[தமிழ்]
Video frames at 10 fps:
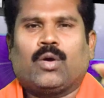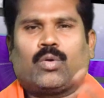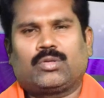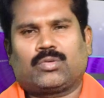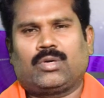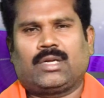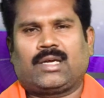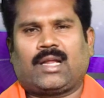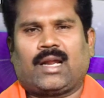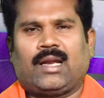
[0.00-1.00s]
கொடுத்து
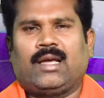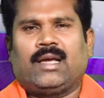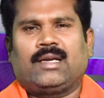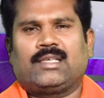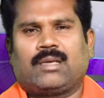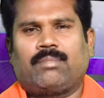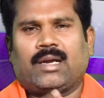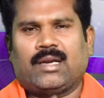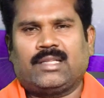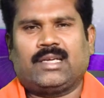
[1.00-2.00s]
கொண்டிருக்கிறார்கள்
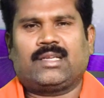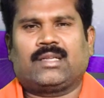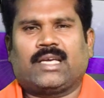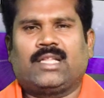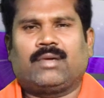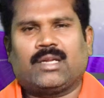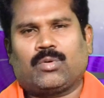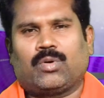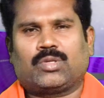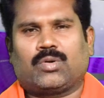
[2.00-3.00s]
டிசம்பர்லேருந்து இந்த தேதி
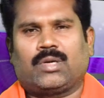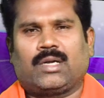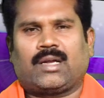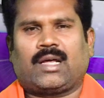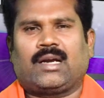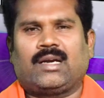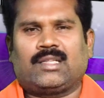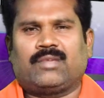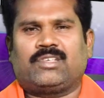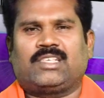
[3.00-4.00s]
வரையும் கொடுத்து
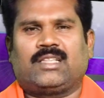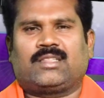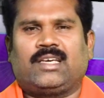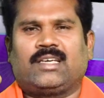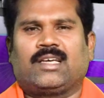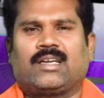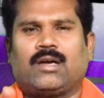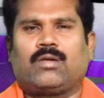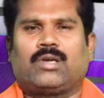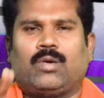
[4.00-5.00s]
கொண்டிருக்கிறார்கள் இந்த விஷயத்தை இங்கே
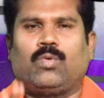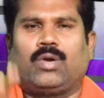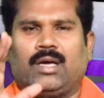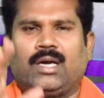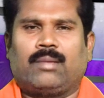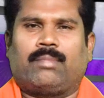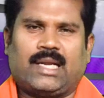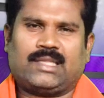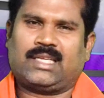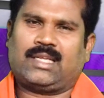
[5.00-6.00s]
இருக்கக்கூடிய ஊடகங்கள்
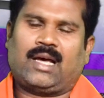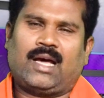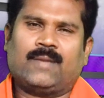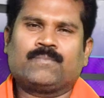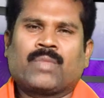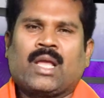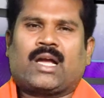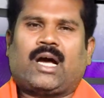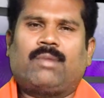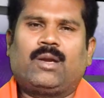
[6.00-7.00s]
மறைத்ததனால்
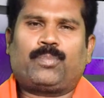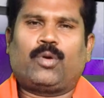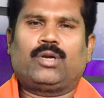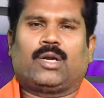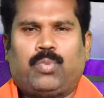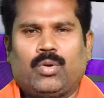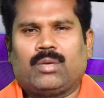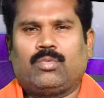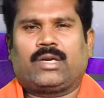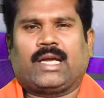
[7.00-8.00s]
கமல் போன்ற
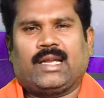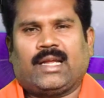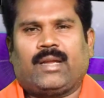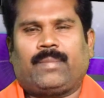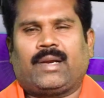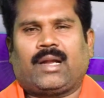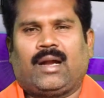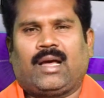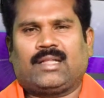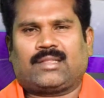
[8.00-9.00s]
புழுது மூட்டைகள் என்ன
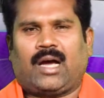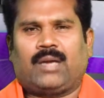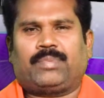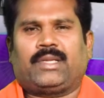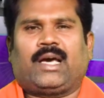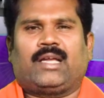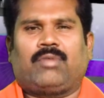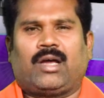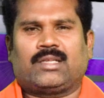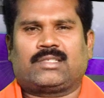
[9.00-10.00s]
பண்றாங்கன்னா தான் பெரிய
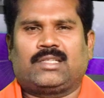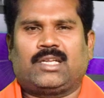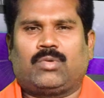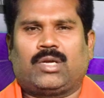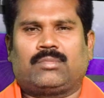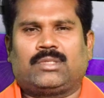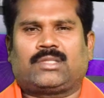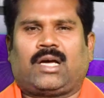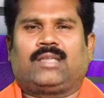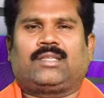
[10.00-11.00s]
அறிவார்ந்த சிந்தனை உடையவன்
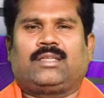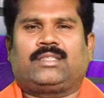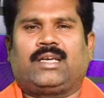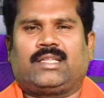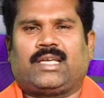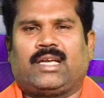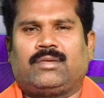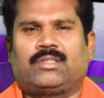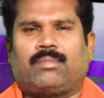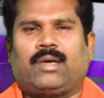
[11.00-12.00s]
தான் தான் திட்டத்தை
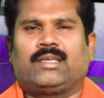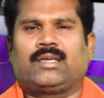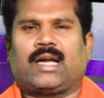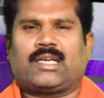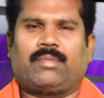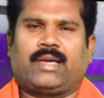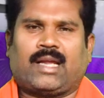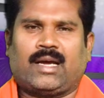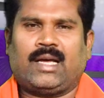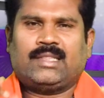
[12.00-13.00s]
அறிவித்த மாதிரி இங்கு
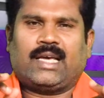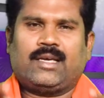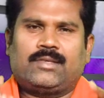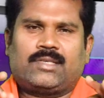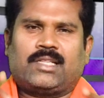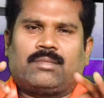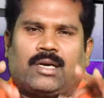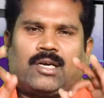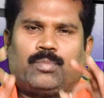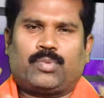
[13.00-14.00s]
கட்டமைக்கிறாங்க தயவு செய்து
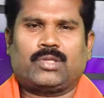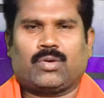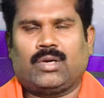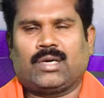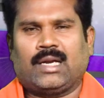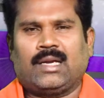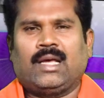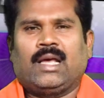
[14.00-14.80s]
மக்கள் புரிந்து கொள்ளுங்கள்